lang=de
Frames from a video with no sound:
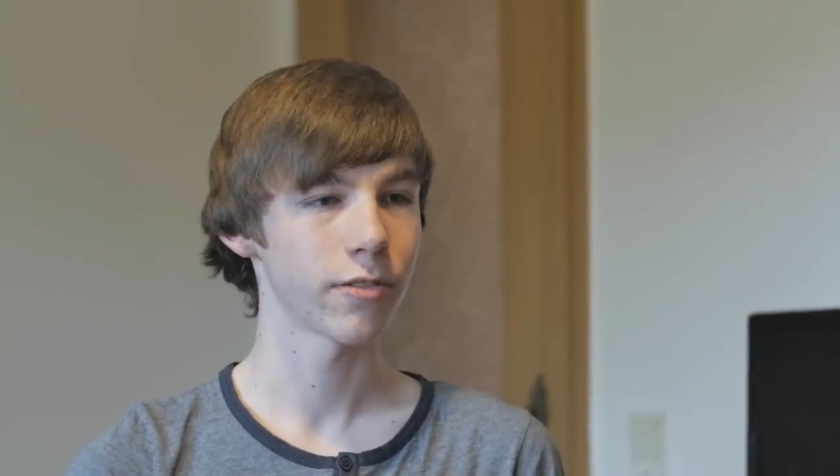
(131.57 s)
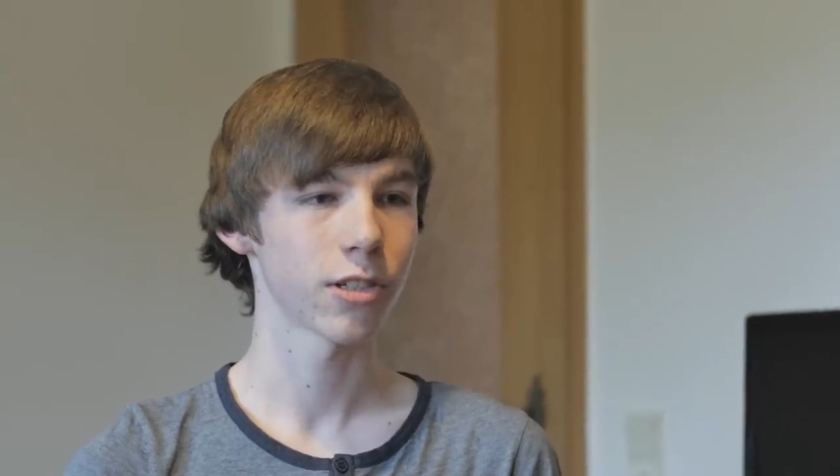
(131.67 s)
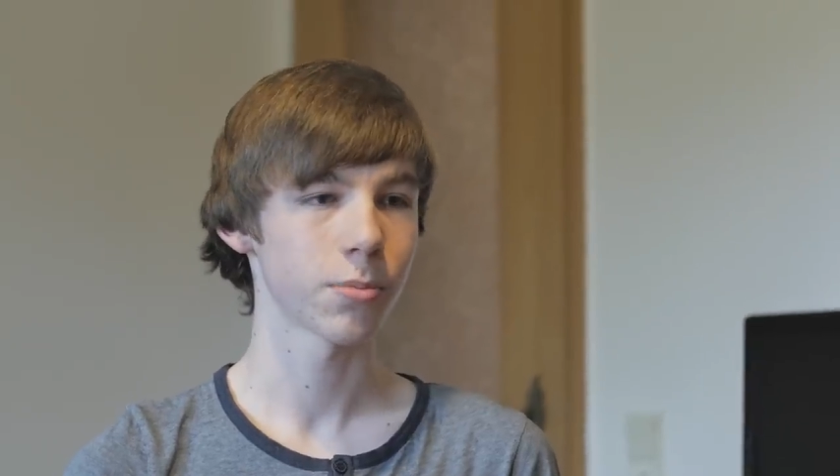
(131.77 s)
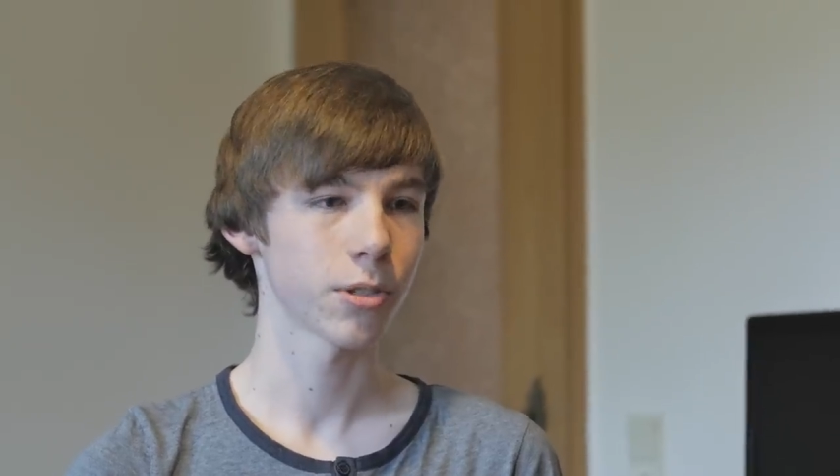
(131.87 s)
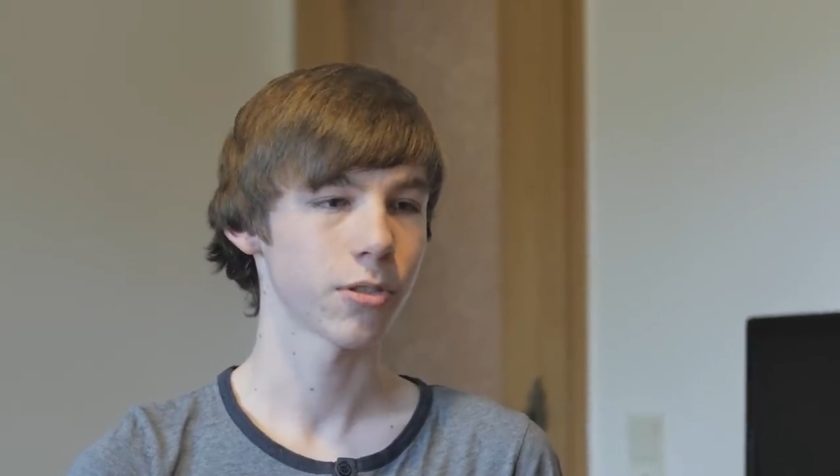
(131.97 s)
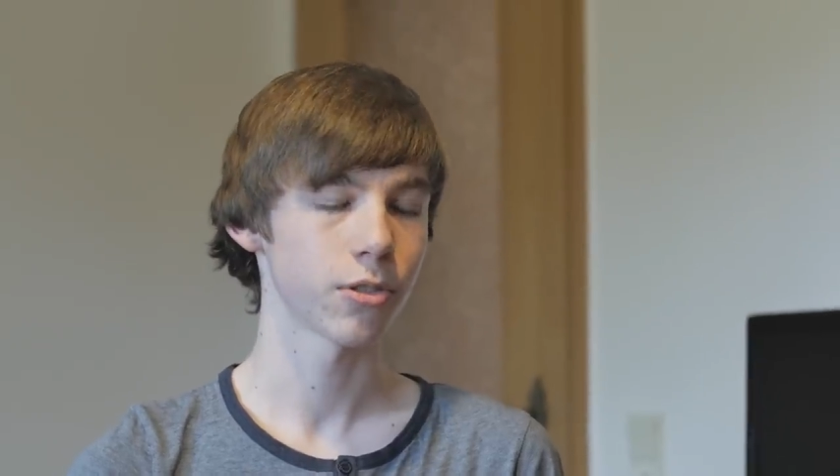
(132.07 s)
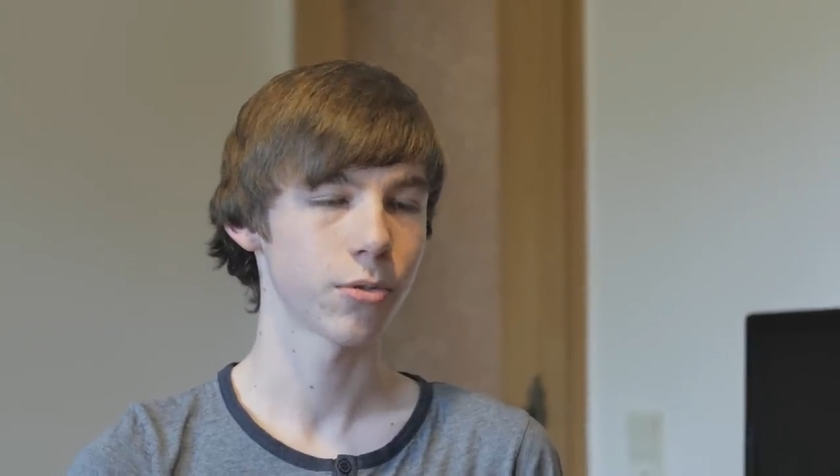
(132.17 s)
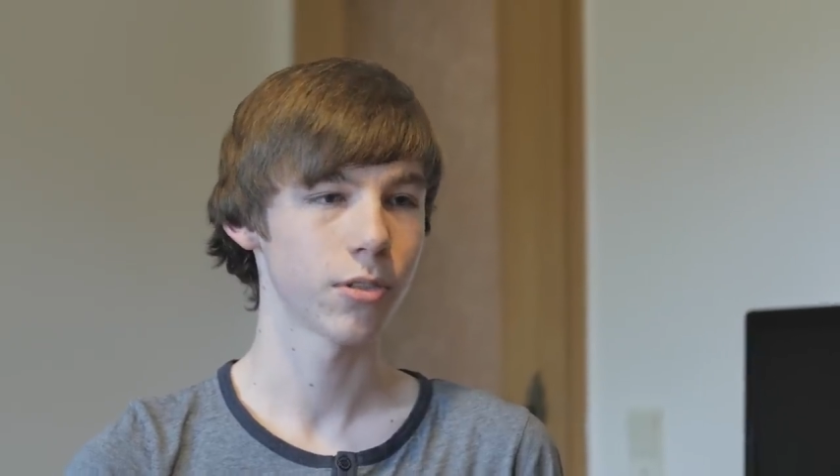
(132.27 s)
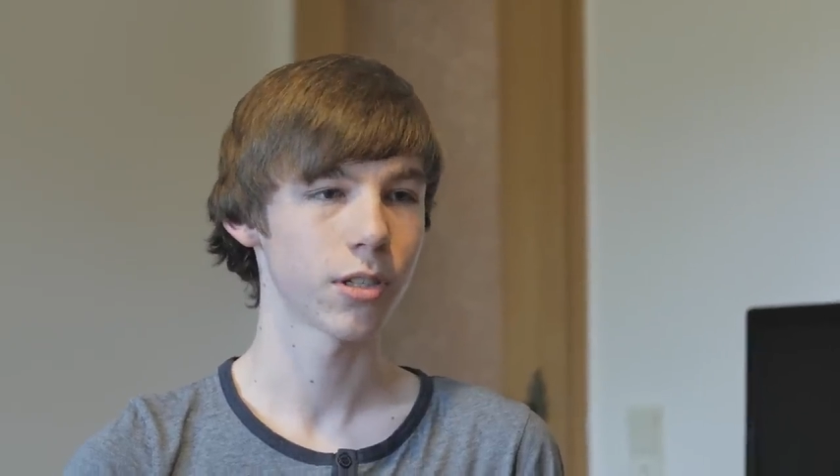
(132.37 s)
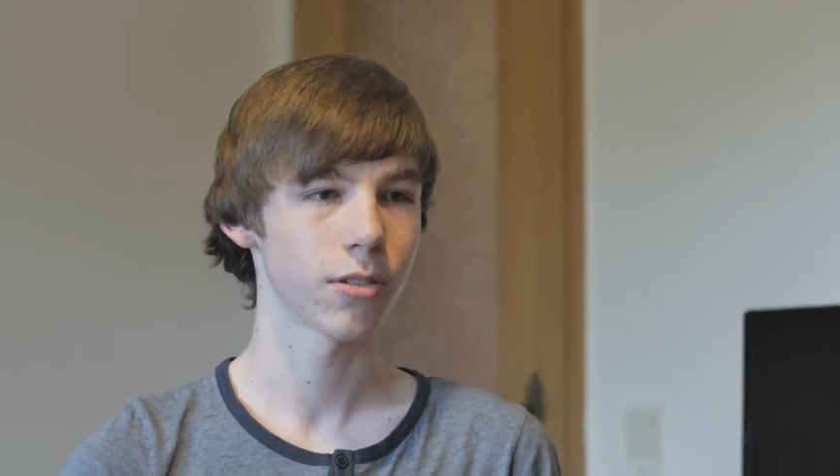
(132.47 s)

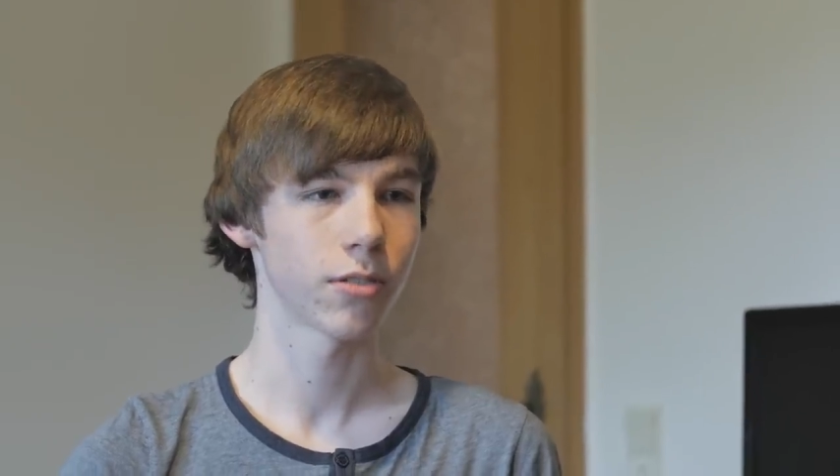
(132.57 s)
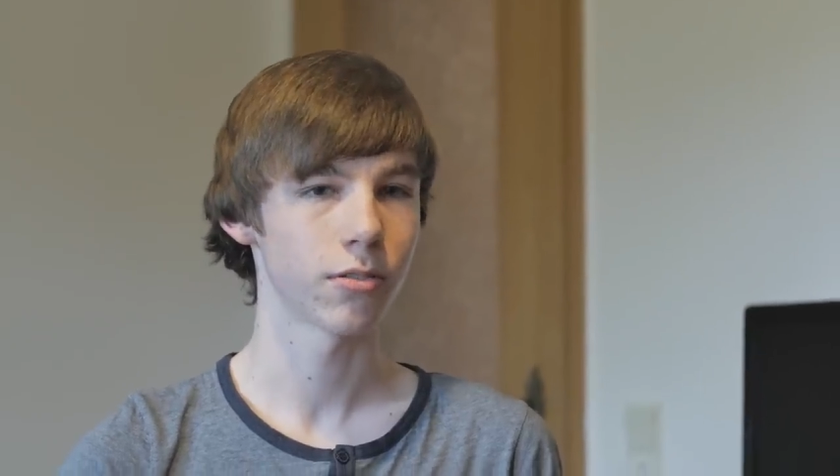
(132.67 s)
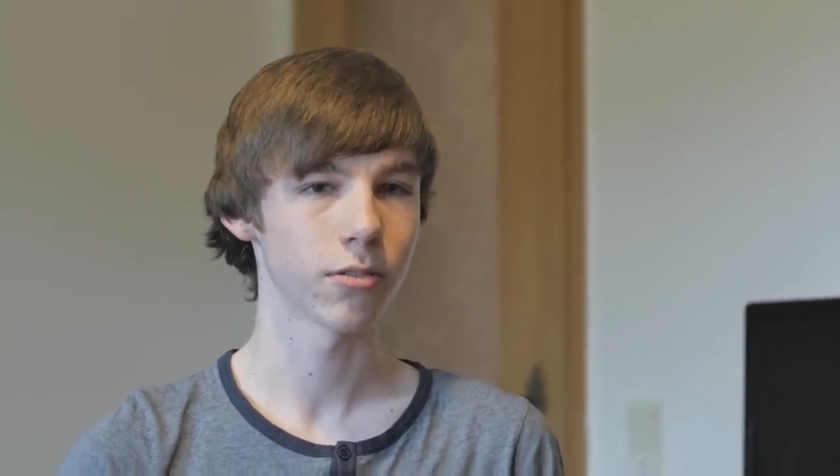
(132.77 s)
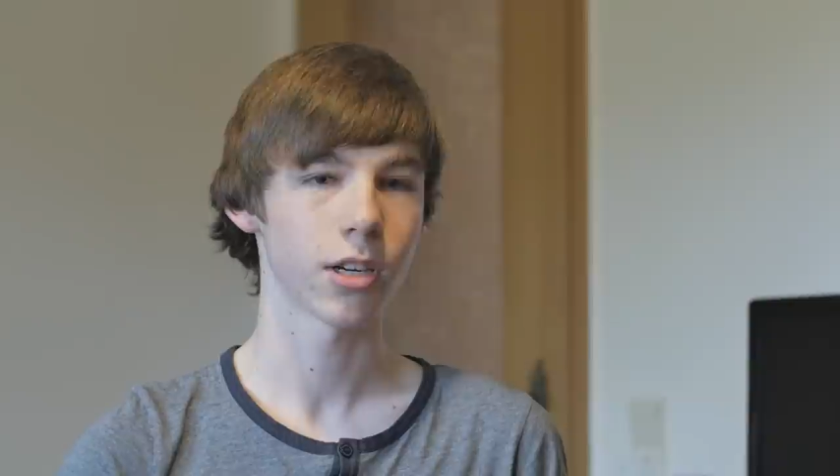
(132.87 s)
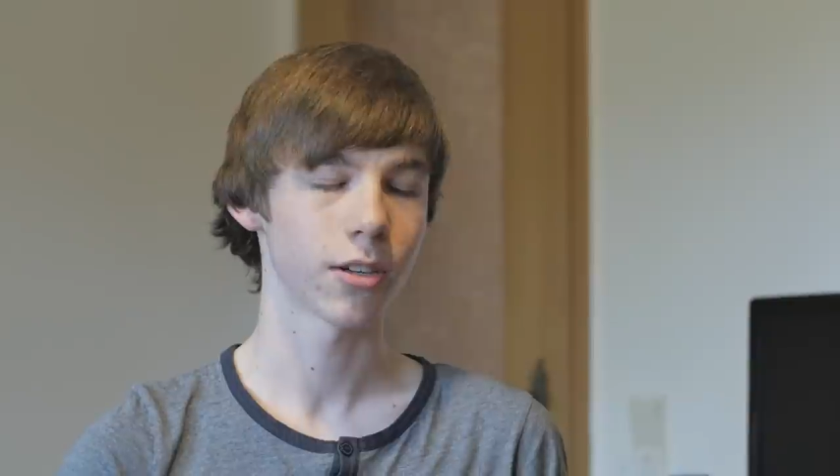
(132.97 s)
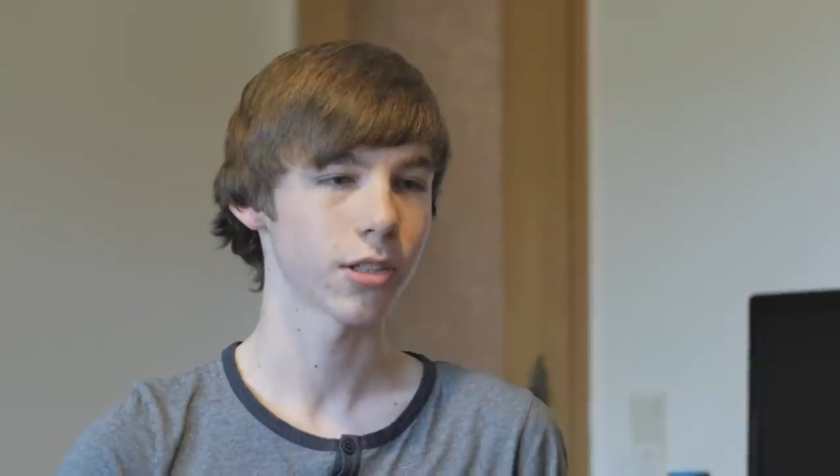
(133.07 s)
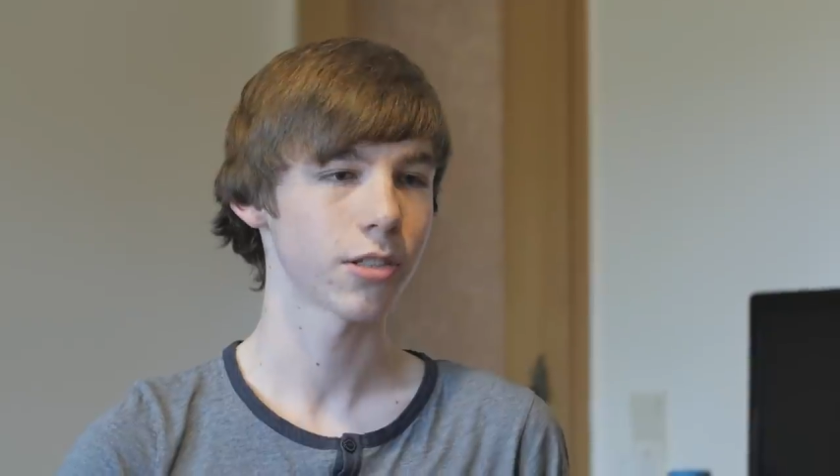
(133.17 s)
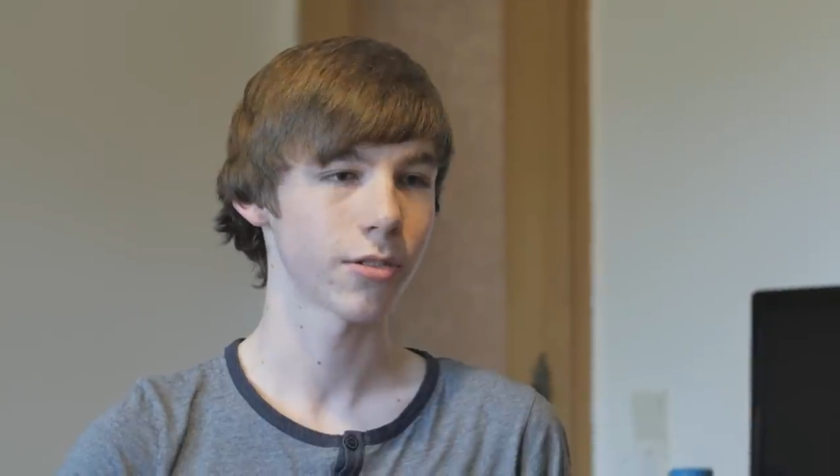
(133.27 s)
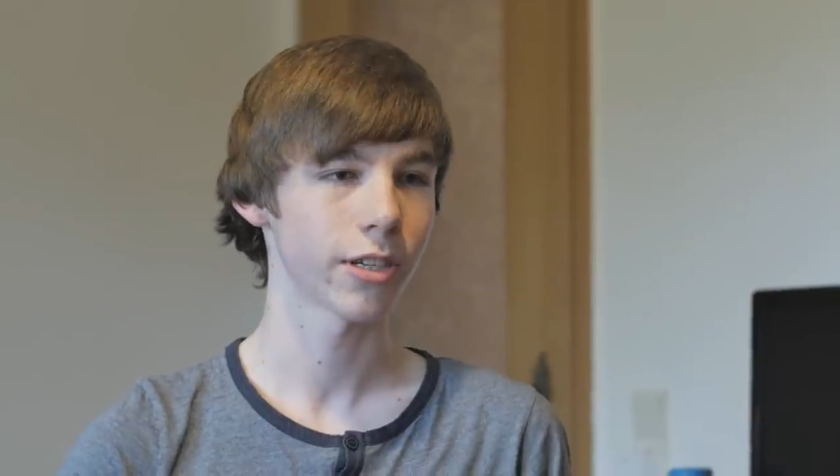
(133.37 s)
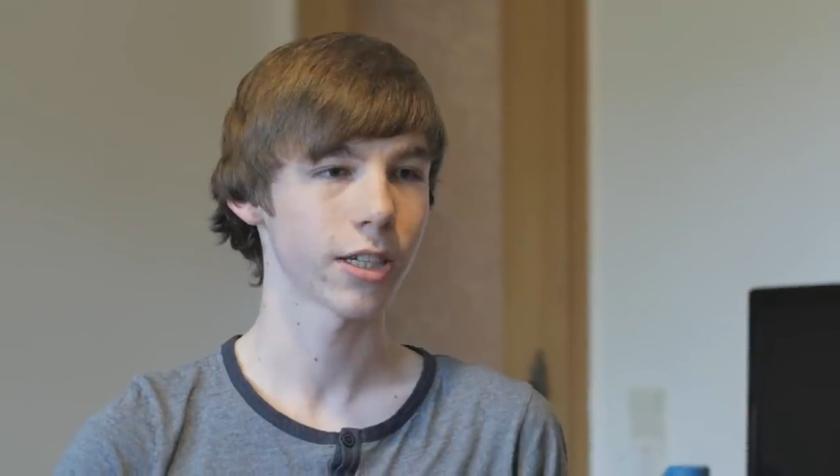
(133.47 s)
First-Person-Shooter und
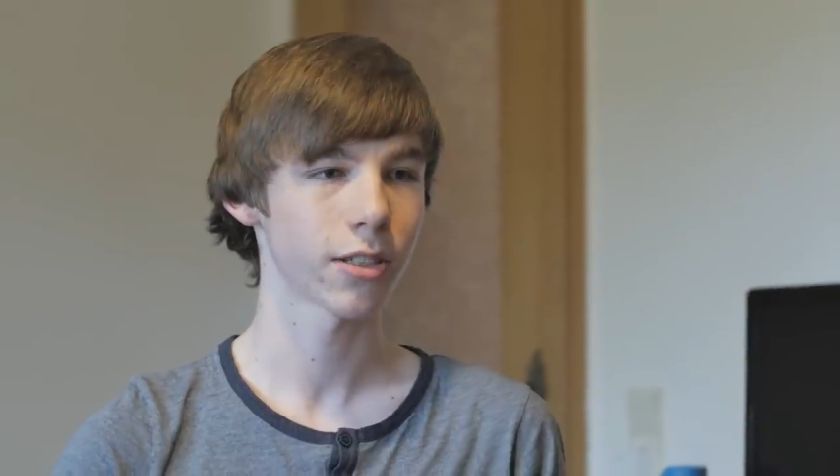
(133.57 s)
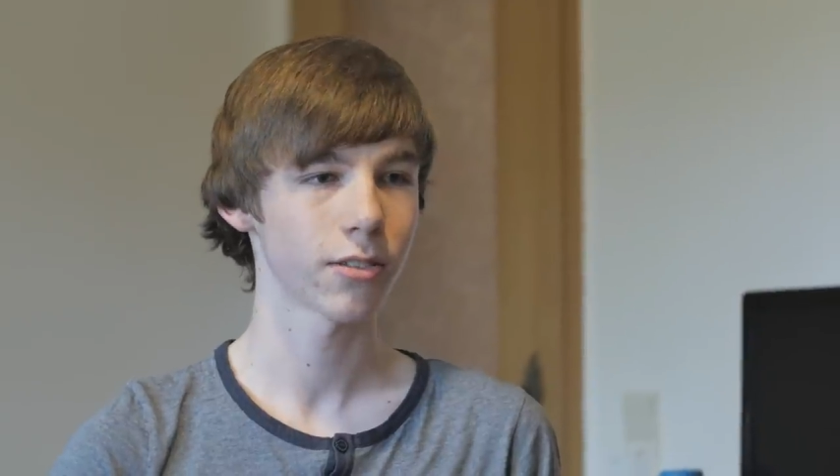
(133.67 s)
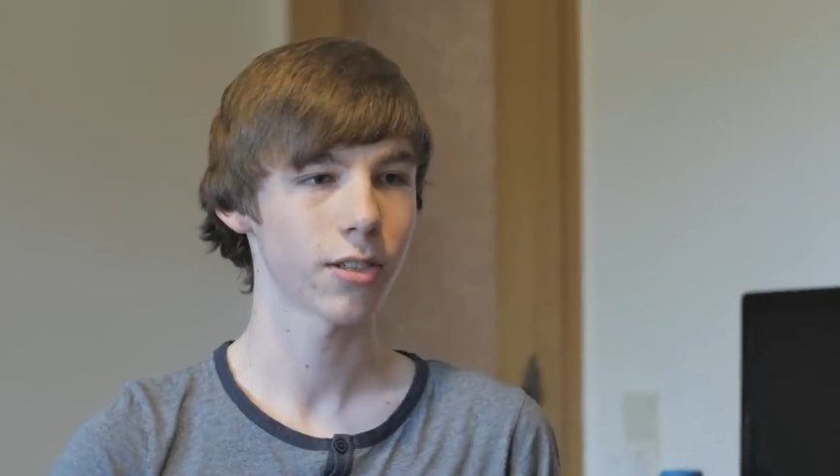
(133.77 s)
Counter-Strike.